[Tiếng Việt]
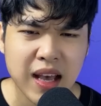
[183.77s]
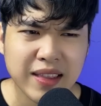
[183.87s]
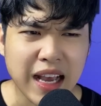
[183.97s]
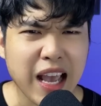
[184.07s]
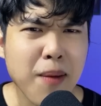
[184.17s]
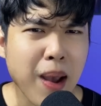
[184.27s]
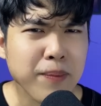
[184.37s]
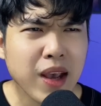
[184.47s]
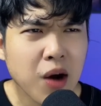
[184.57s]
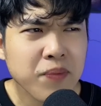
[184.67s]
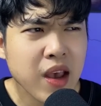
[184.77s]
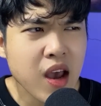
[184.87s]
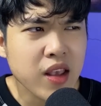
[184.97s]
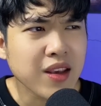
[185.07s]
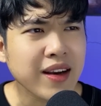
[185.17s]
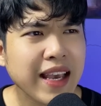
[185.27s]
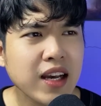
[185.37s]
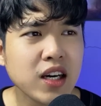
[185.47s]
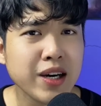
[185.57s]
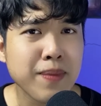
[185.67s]
Tại các bạn biết không, những cái
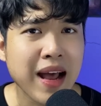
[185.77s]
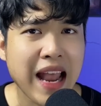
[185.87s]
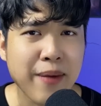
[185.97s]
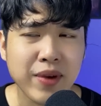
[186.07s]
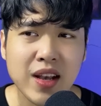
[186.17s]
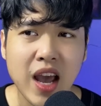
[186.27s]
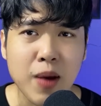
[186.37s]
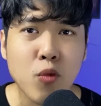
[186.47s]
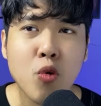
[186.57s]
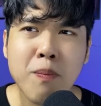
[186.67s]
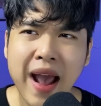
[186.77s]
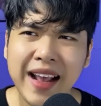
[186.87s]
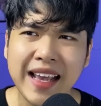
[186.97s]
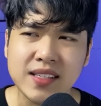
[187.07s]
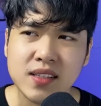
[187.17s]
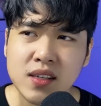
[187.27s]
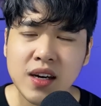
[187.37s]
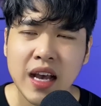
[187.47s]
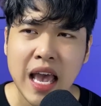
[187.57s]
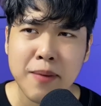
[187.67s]
người mà làm cái nghề buôn bán ngày xưa
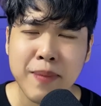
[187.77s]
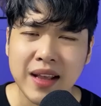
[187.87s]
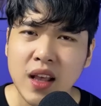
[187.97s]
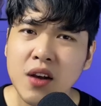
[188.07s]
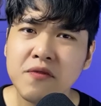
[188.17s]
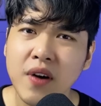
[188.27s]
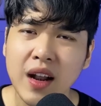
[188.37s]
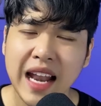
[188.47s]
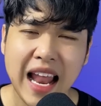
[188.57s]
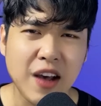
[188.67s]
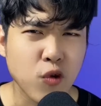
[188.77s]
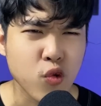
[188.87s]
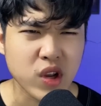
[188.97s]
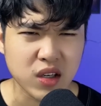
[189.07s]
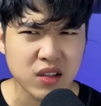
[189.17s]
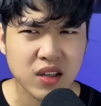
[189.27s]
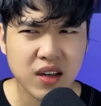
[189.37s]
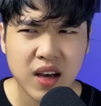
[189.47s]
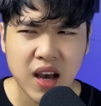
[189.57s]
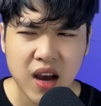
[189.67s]
mà thân phận lại là phụ nữ
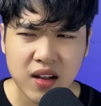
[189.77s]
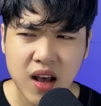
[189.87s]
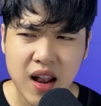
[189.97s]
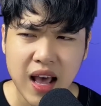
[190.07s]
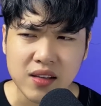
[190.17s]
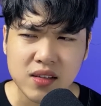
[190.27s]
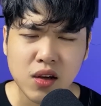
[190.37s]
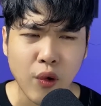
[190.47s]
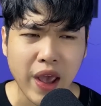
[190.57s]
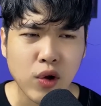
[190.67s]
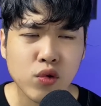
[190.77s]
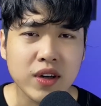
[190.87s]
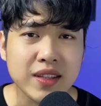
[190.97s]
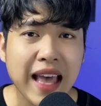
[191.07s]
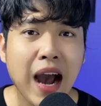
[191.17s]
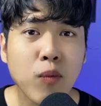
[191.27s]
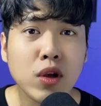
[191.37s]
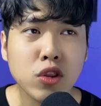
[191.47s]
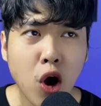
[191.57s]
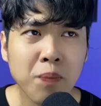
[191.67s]
nữa, nên là sức khỏe của người ta không có
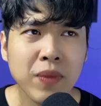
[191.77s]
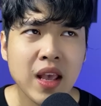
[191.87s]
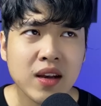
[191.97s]
tốt.